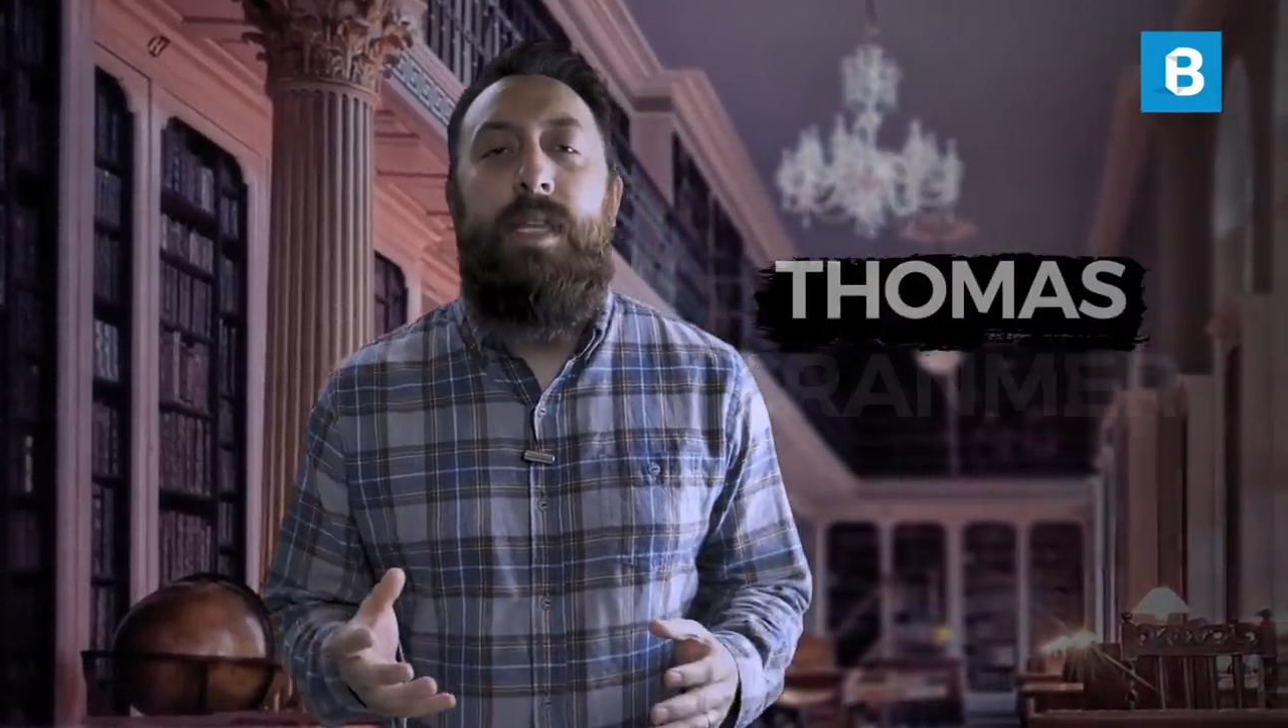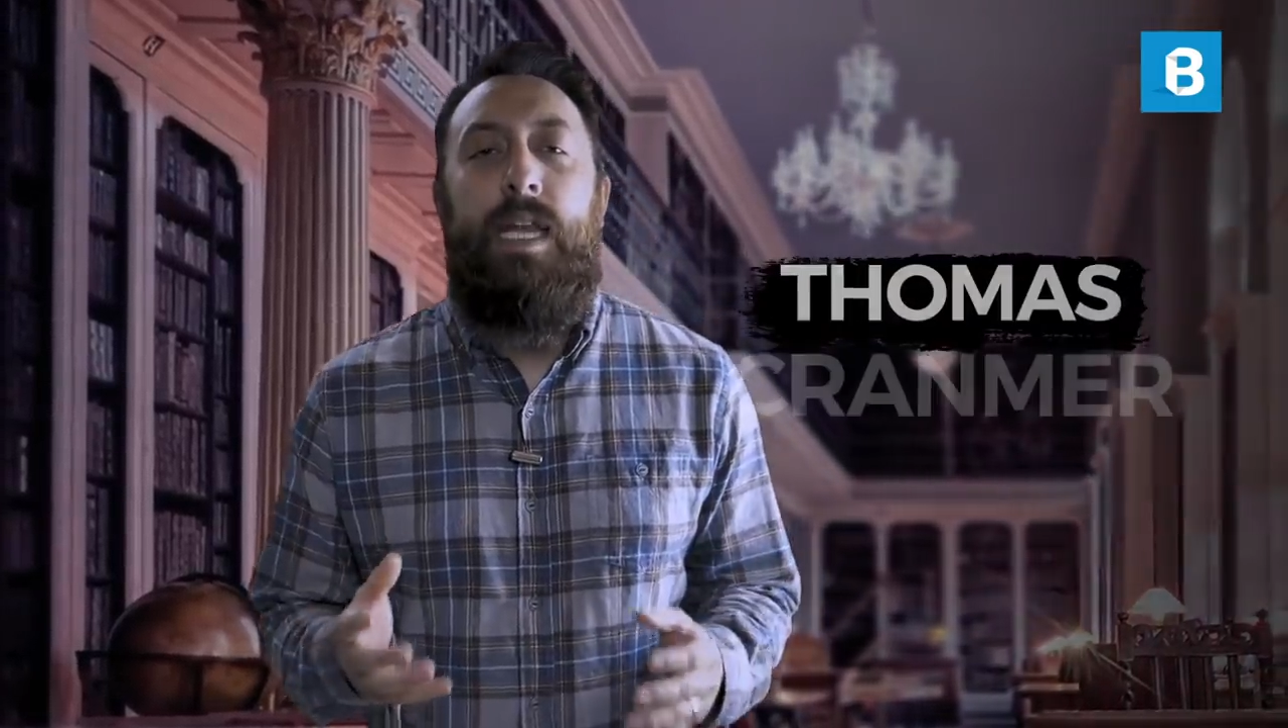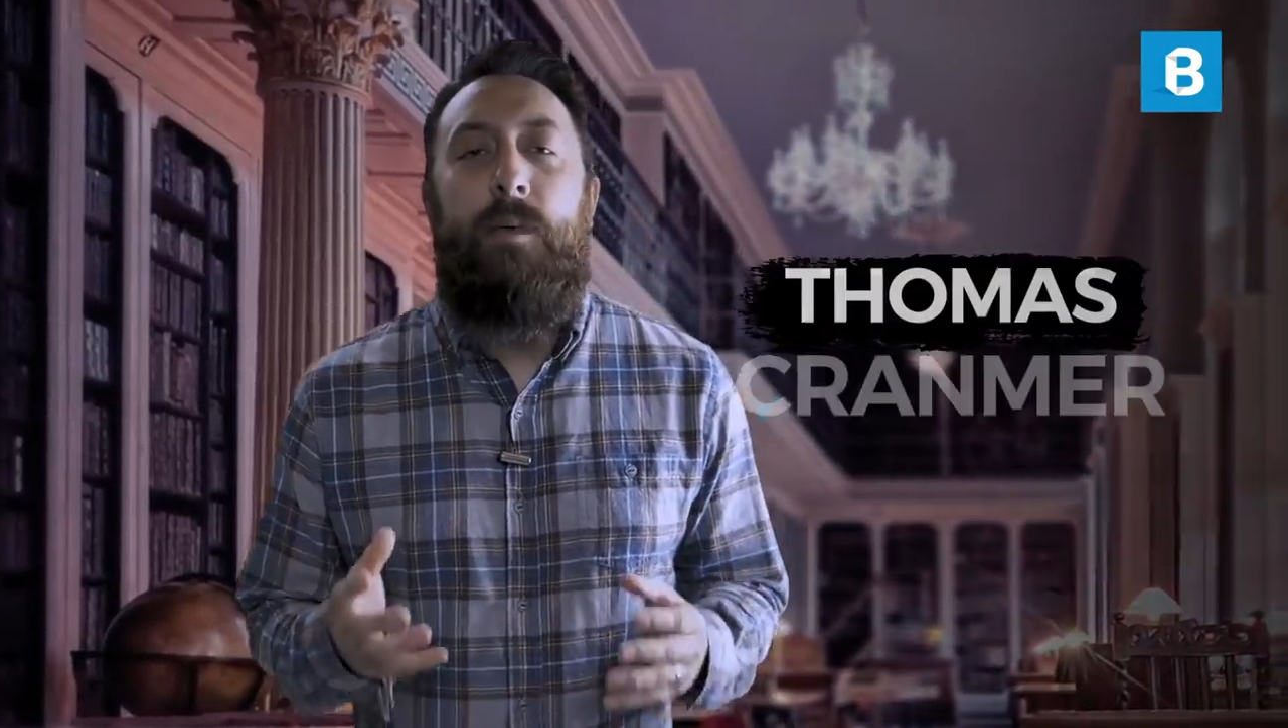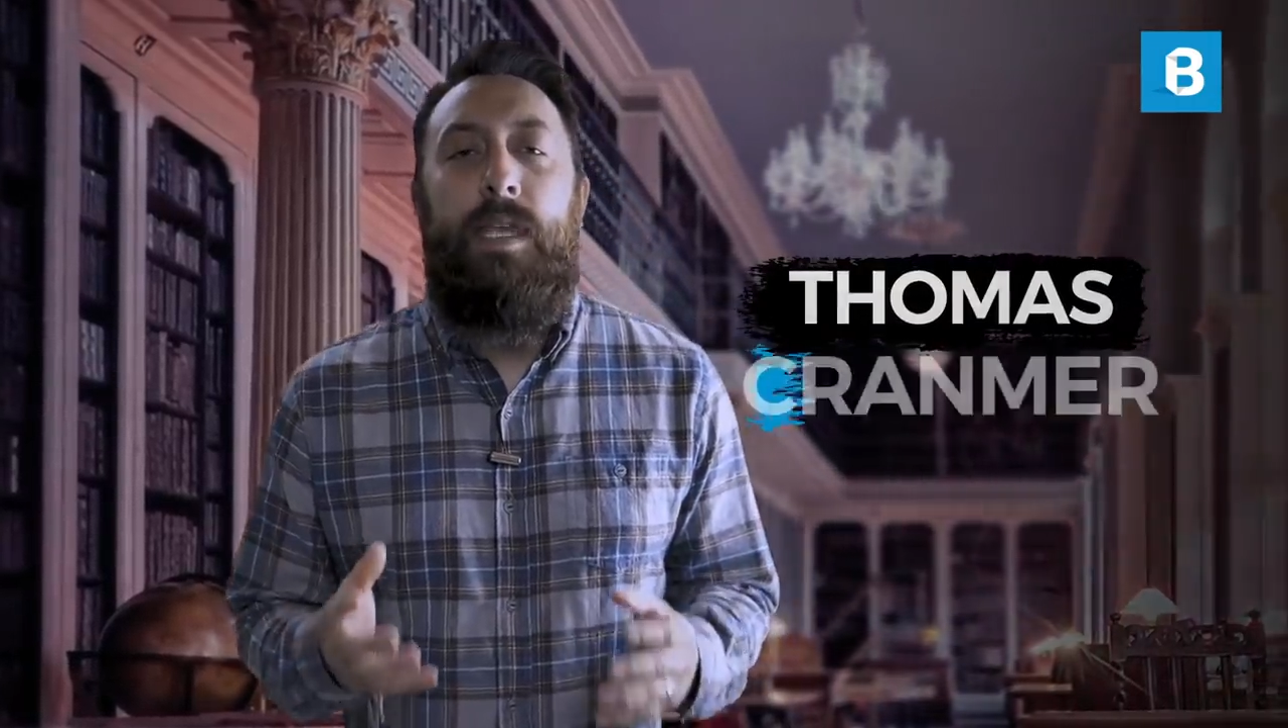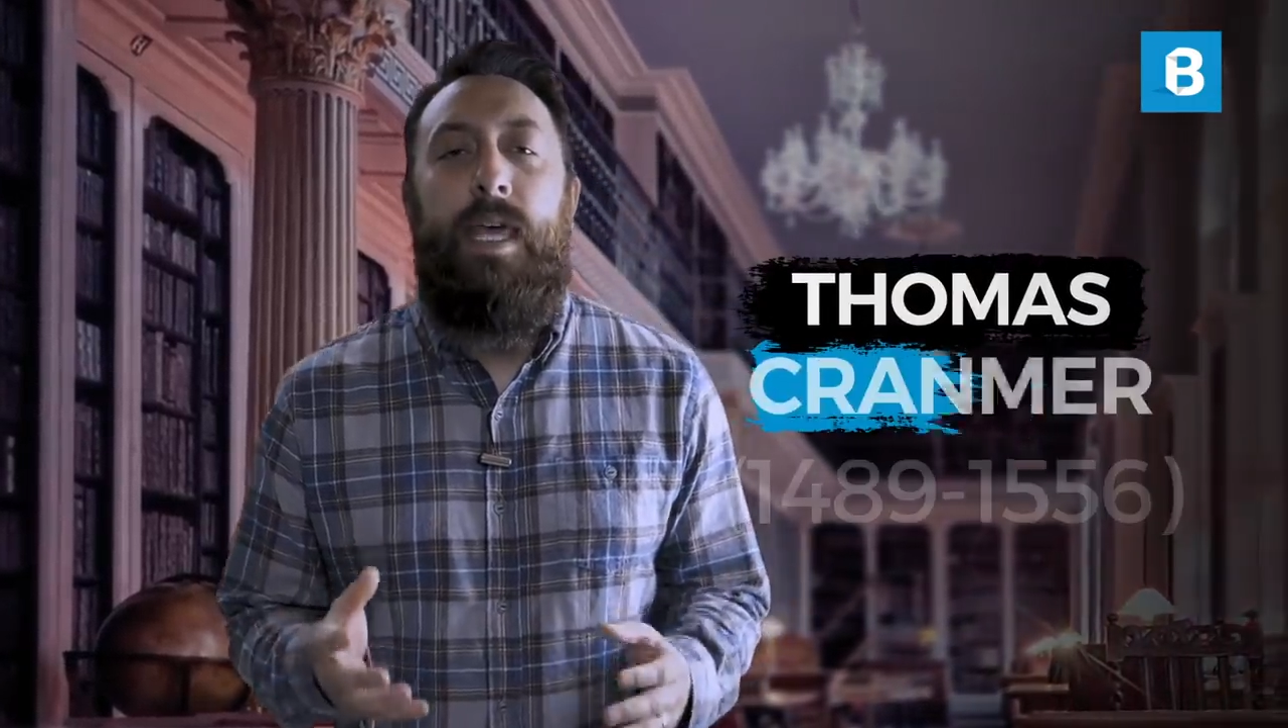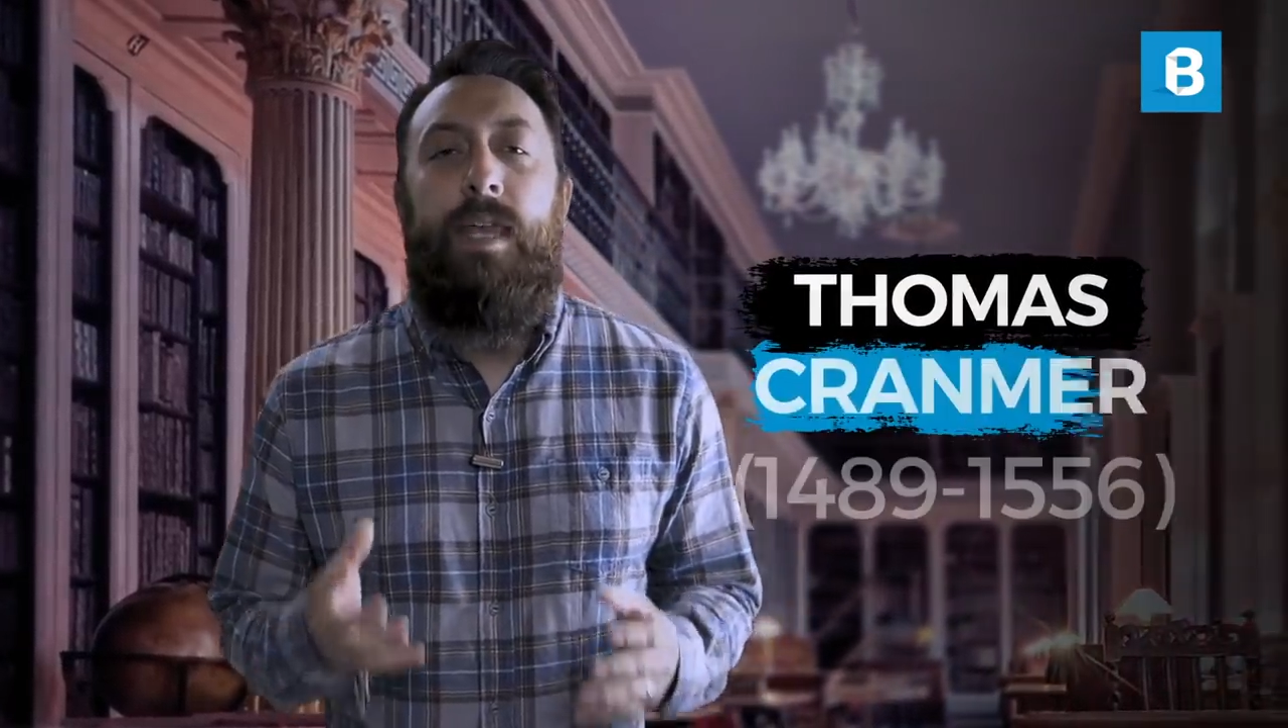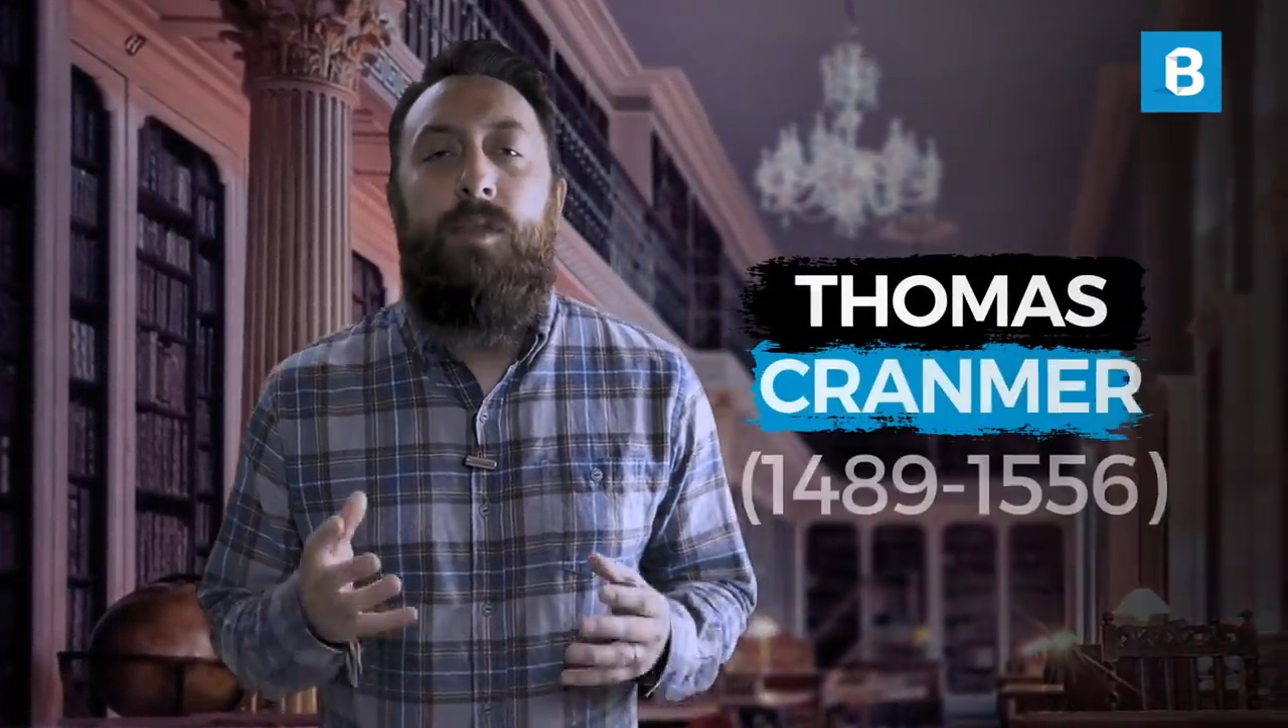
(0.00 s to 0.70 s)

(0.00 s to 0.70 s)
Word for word: de la vida de